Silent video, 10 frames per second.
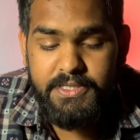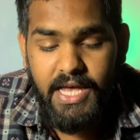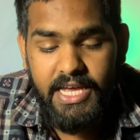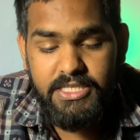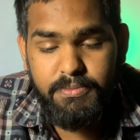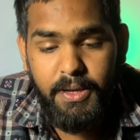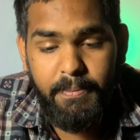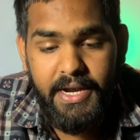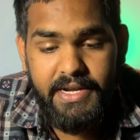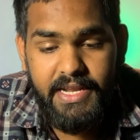साइज भी
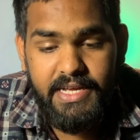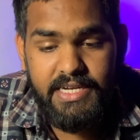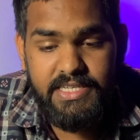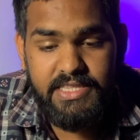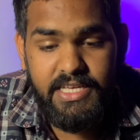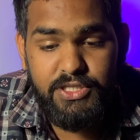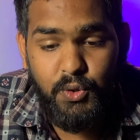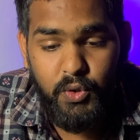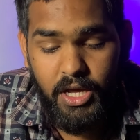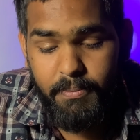मेंटेन कर सकते हैं
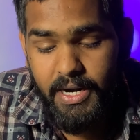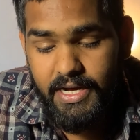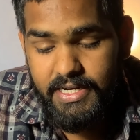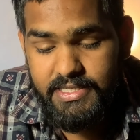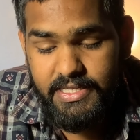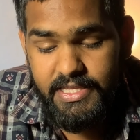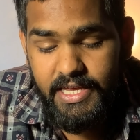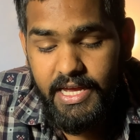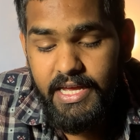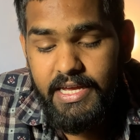छोटा बड़ा कर सकते
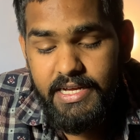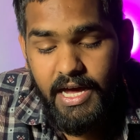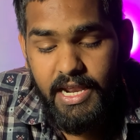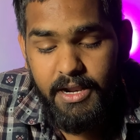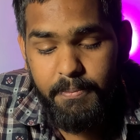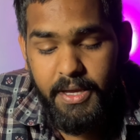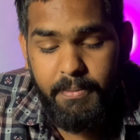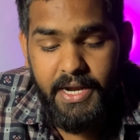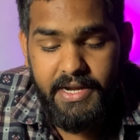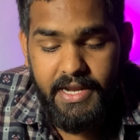हैं कलर भी
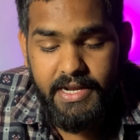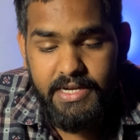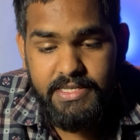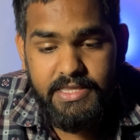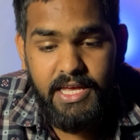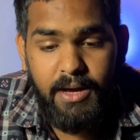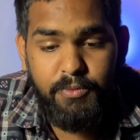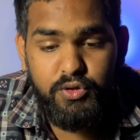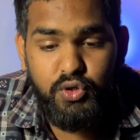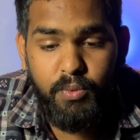मेंटेन कर सकते हैं
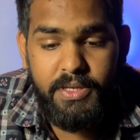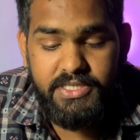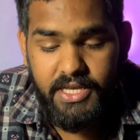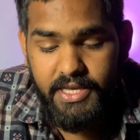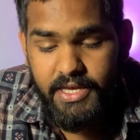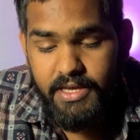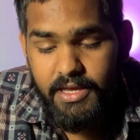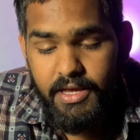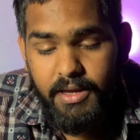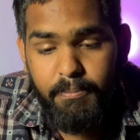आपको जो भी चाहिए
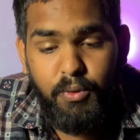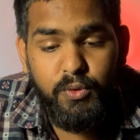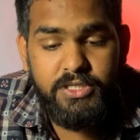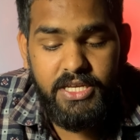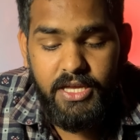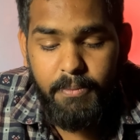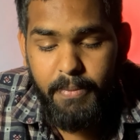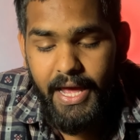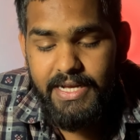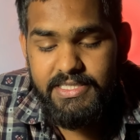ब्लू चाहिए
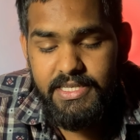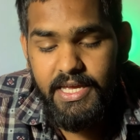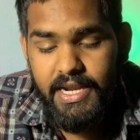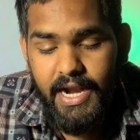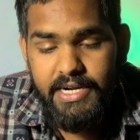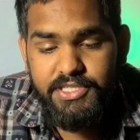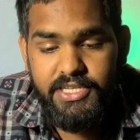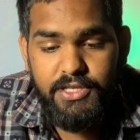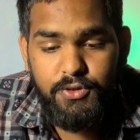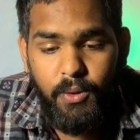ब्लैक चाहिए रेड
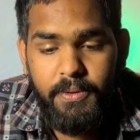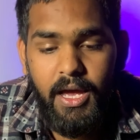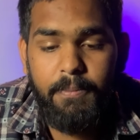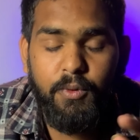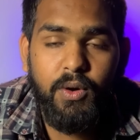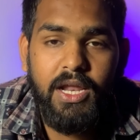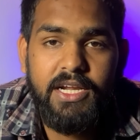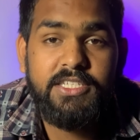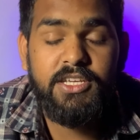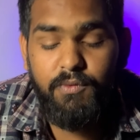चाहिए जो भी आपको कलर
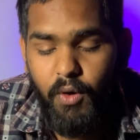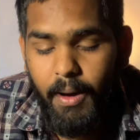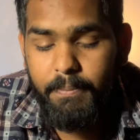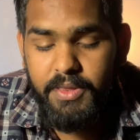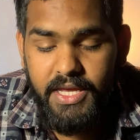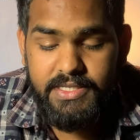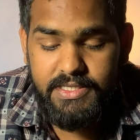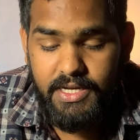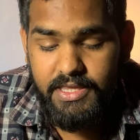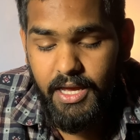चाहिए वो आप देख
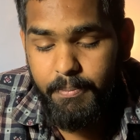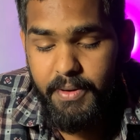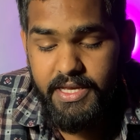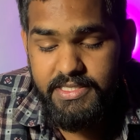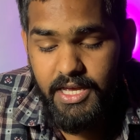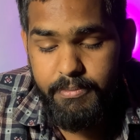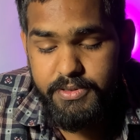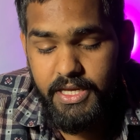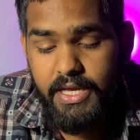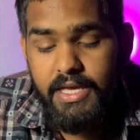सकते हैं अपने हिसाब
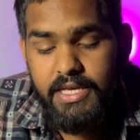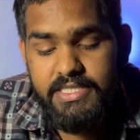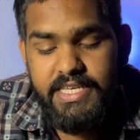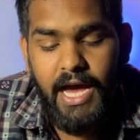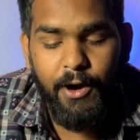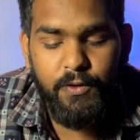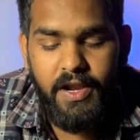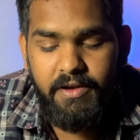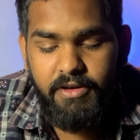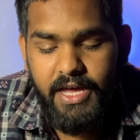से इसकी
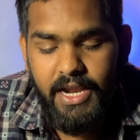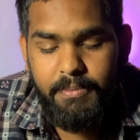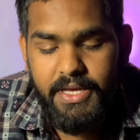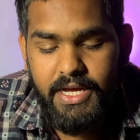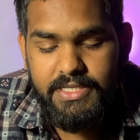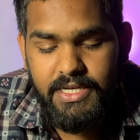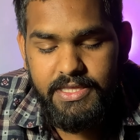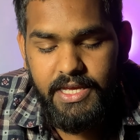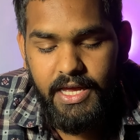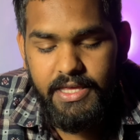आउटलाइन वगैरह भी कर
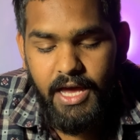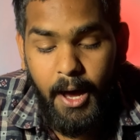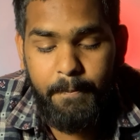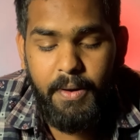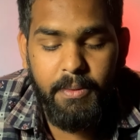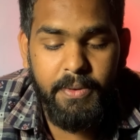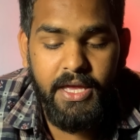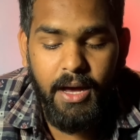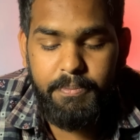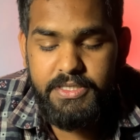सकते हैं यहाँ पर भी
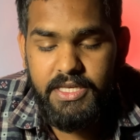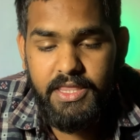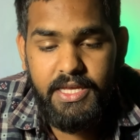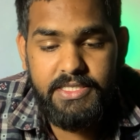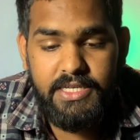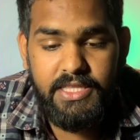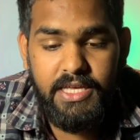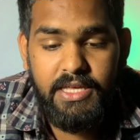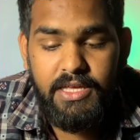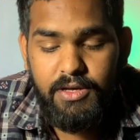आप इसे देख सकते
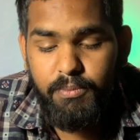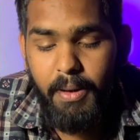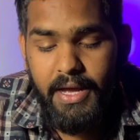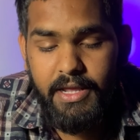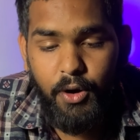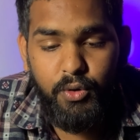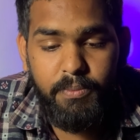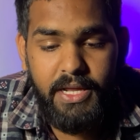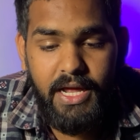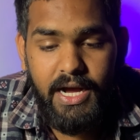हैं बैकग्राउंड
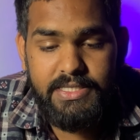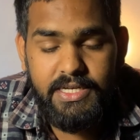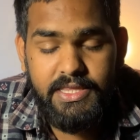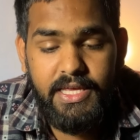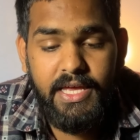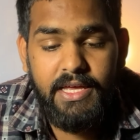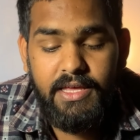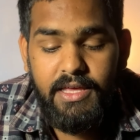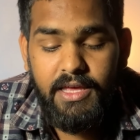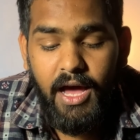भी लगा सकते हैं
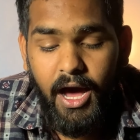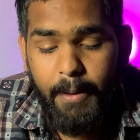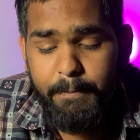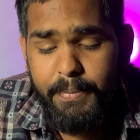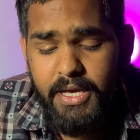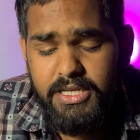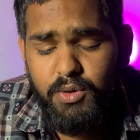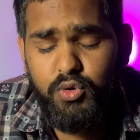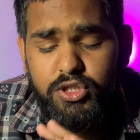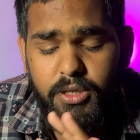आप पी
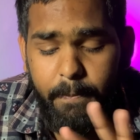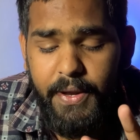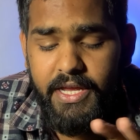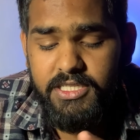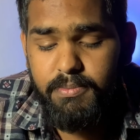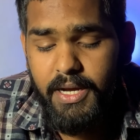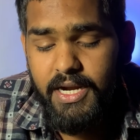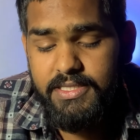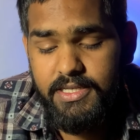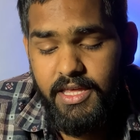कुछ भी इसमें
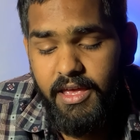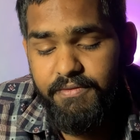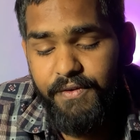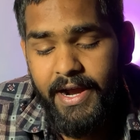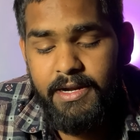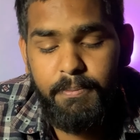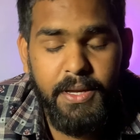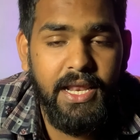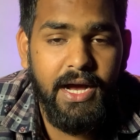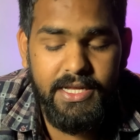कर सकते हैं इफेक्ट
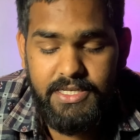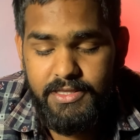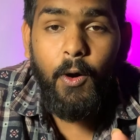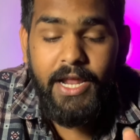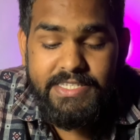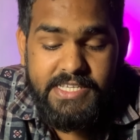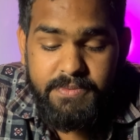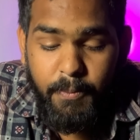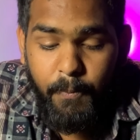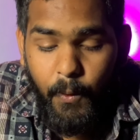भी लगा सकते हैं और ऐसे
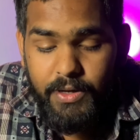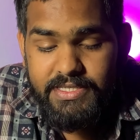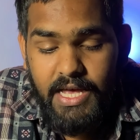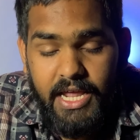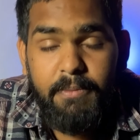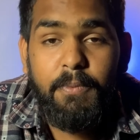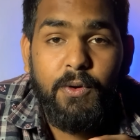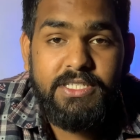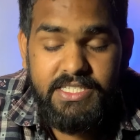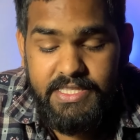इसमें बहुत सारे
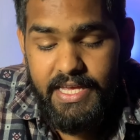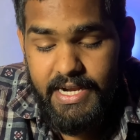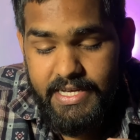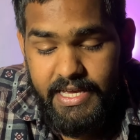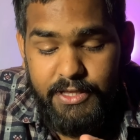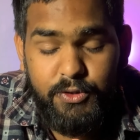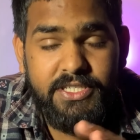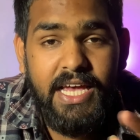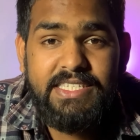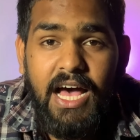प्रोसेस दे रखे हैं तो
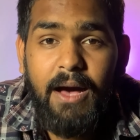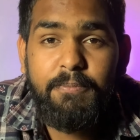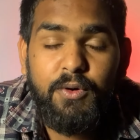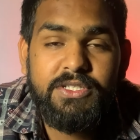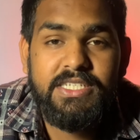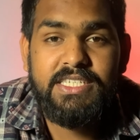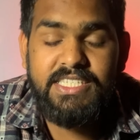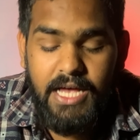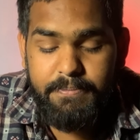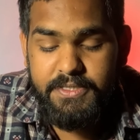जैसा आपको जिस
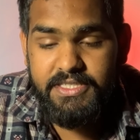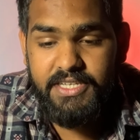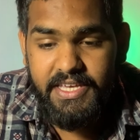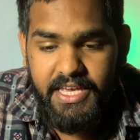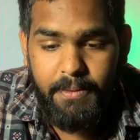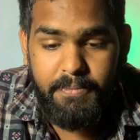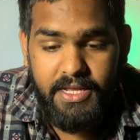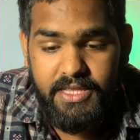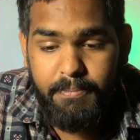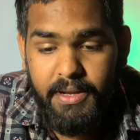हिसाब से चाहिए अपना
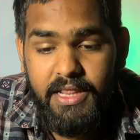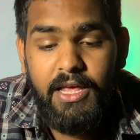थंबनेल